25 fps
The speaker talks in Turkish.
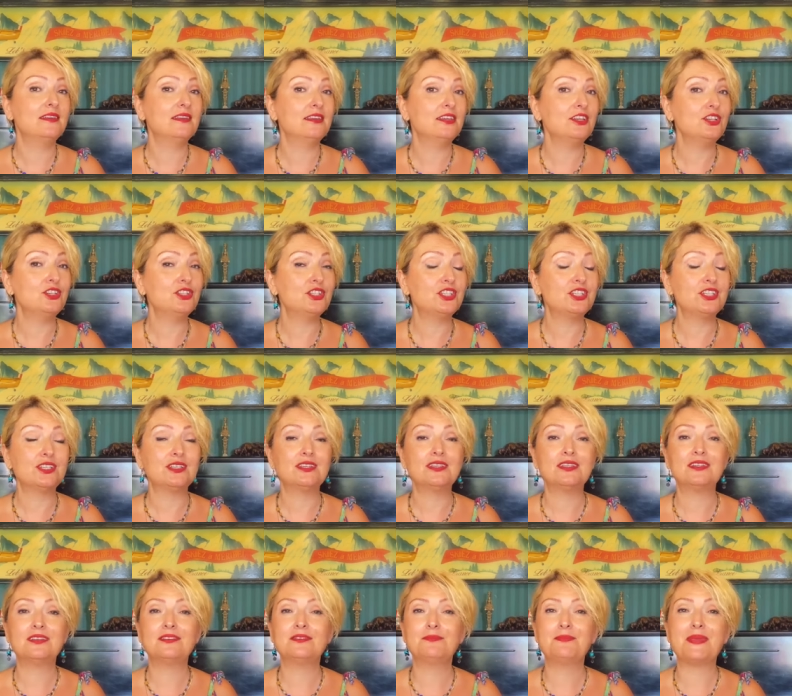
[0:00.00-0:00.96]
hiç
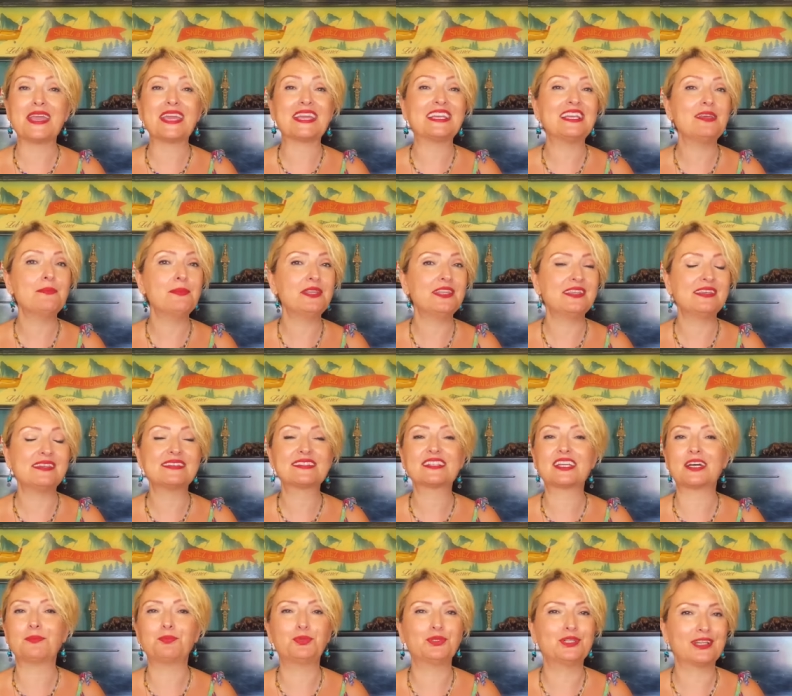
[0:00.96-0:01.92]
e,
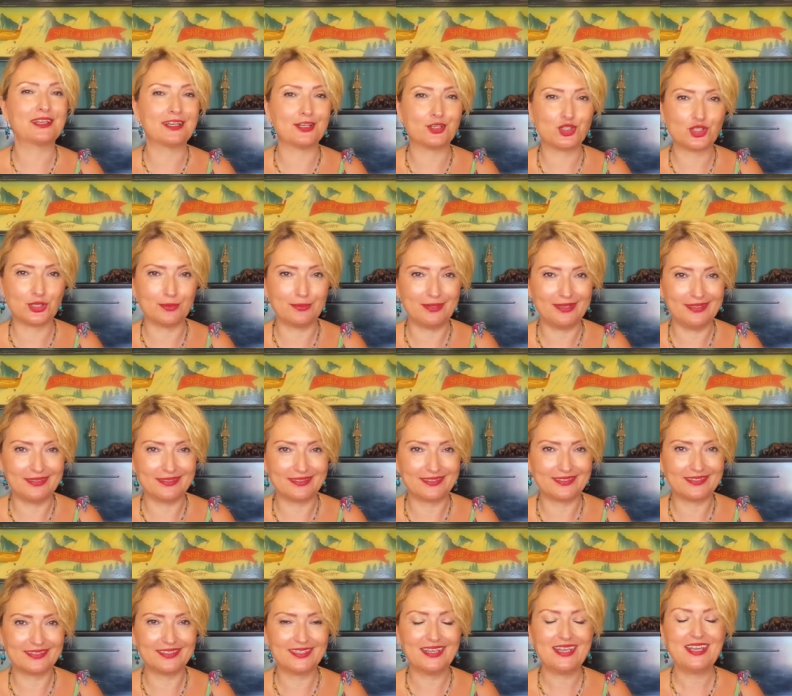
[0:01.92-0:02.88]
beklemediğiniz kapılar
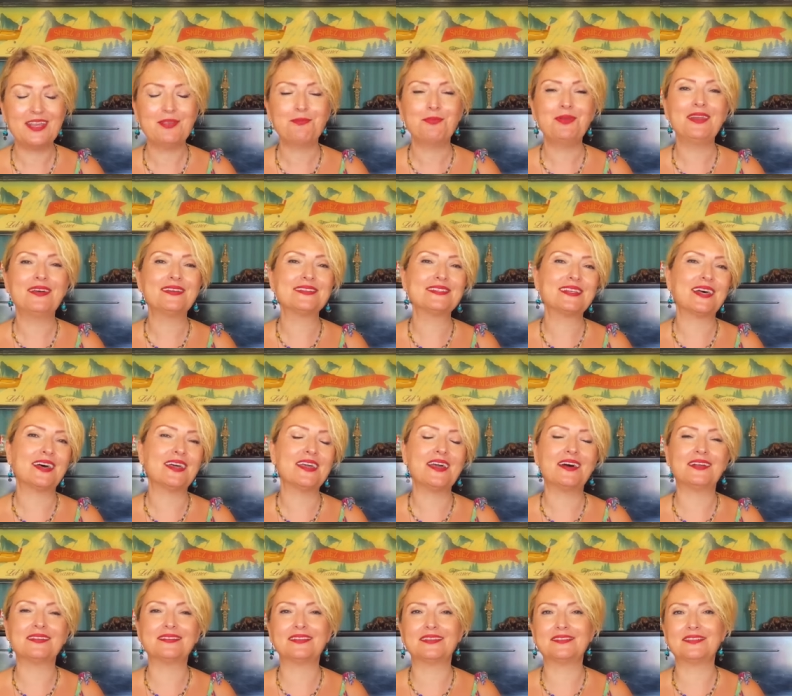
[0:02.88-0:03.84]
açabilir. Biraz
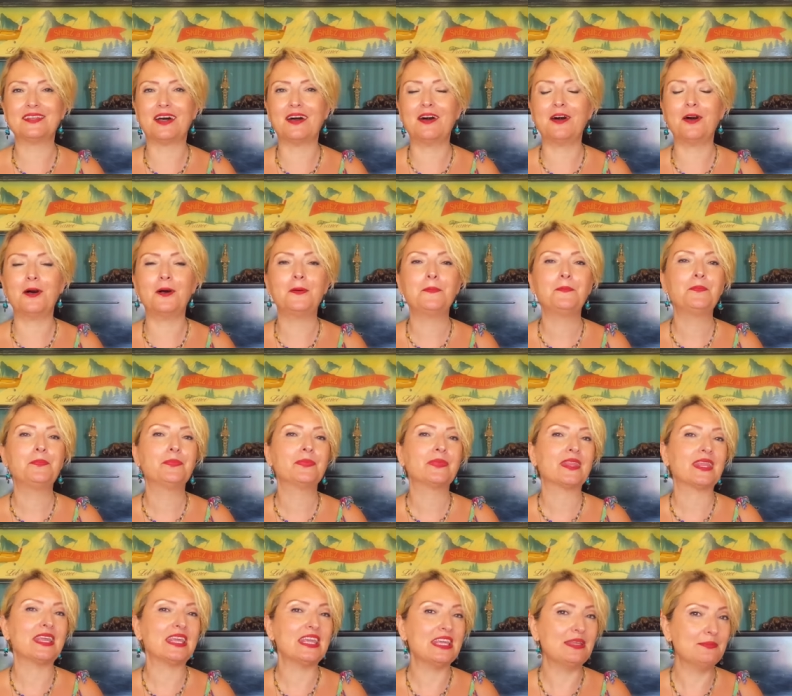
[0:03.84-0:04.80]
hayata daha
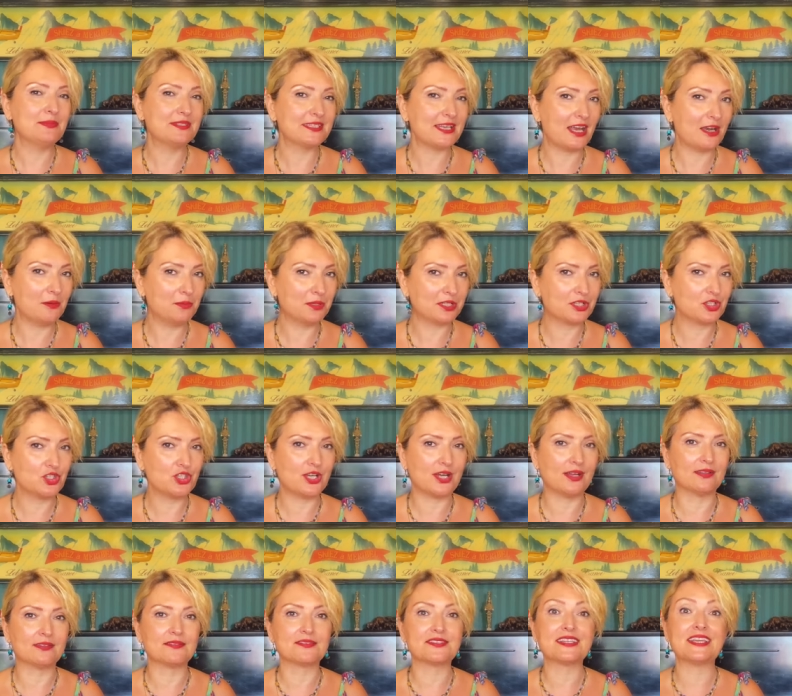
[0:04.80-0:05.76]
iyimser
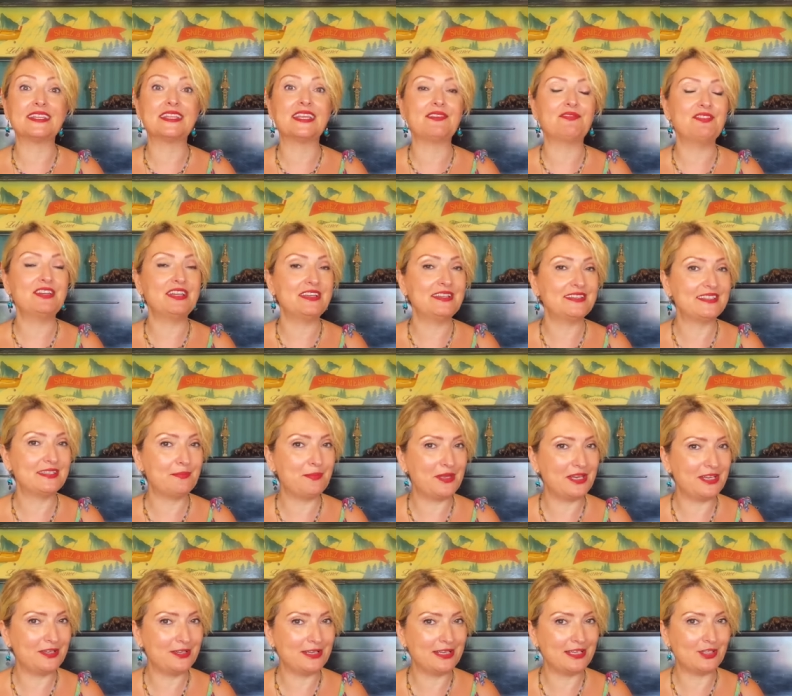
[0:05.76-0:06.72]
bakacağınız, hedeflerinizi
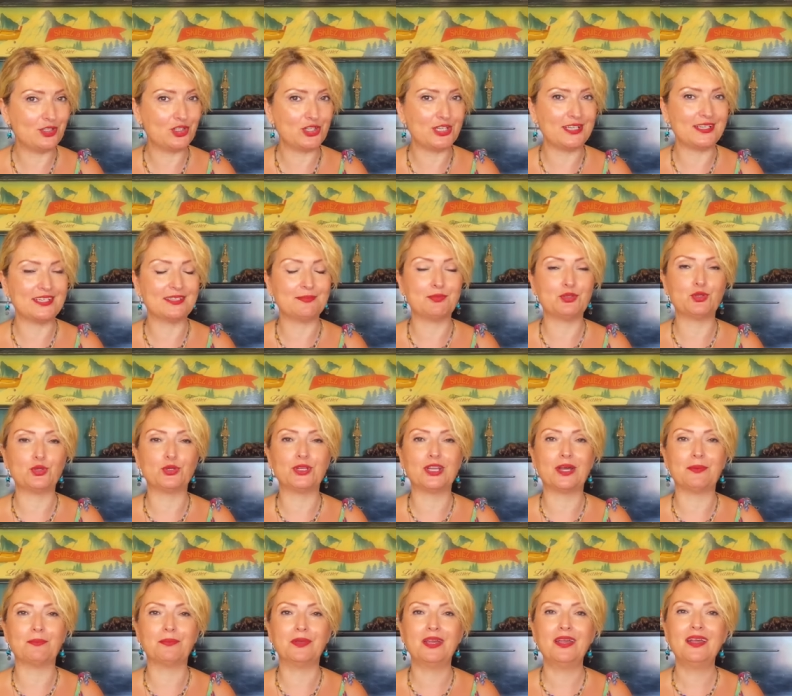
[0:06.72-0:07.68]
belirleyeceğiniz bir
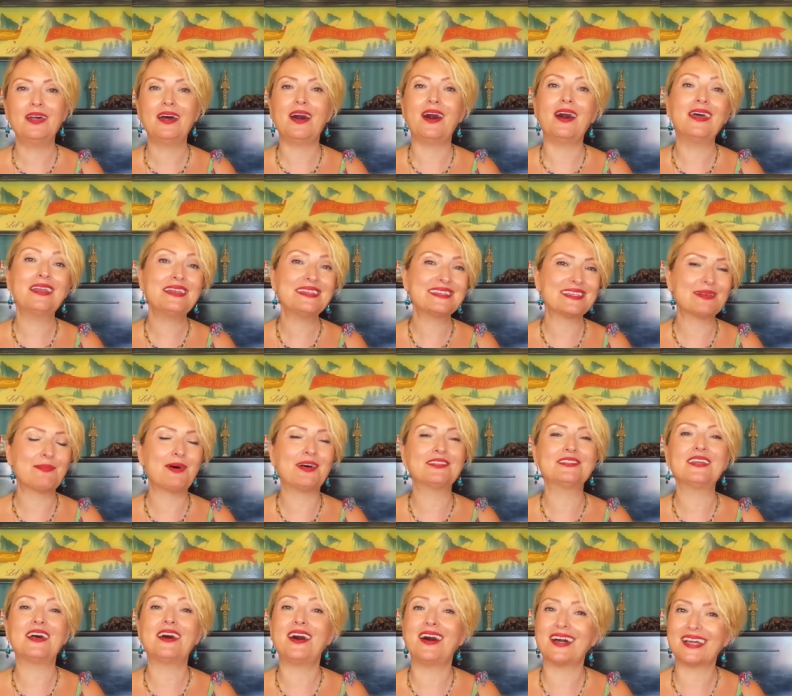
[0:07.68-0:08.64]
dönem. Aynı
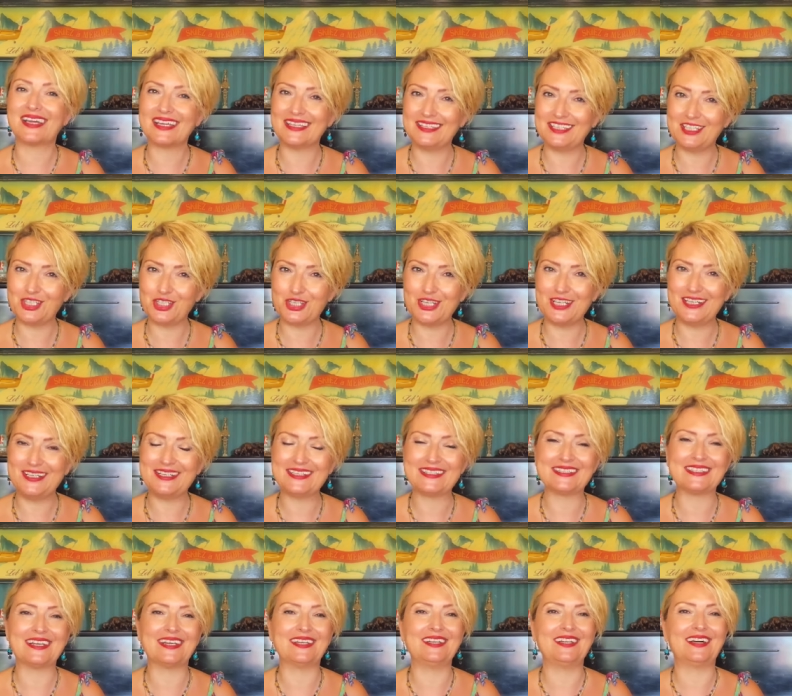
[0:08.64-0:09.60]
zamanda hak
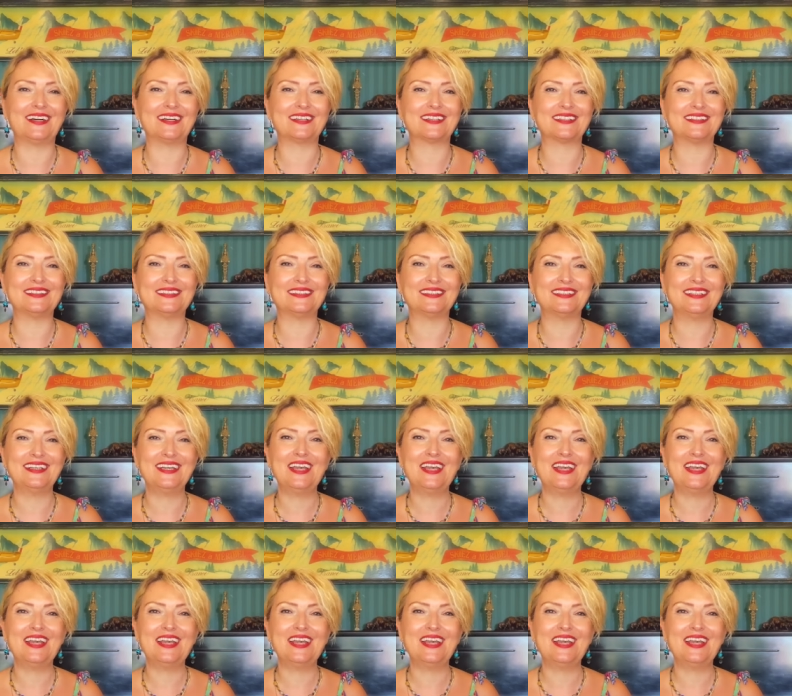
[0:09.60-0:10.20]
edişlerinizle alakalı.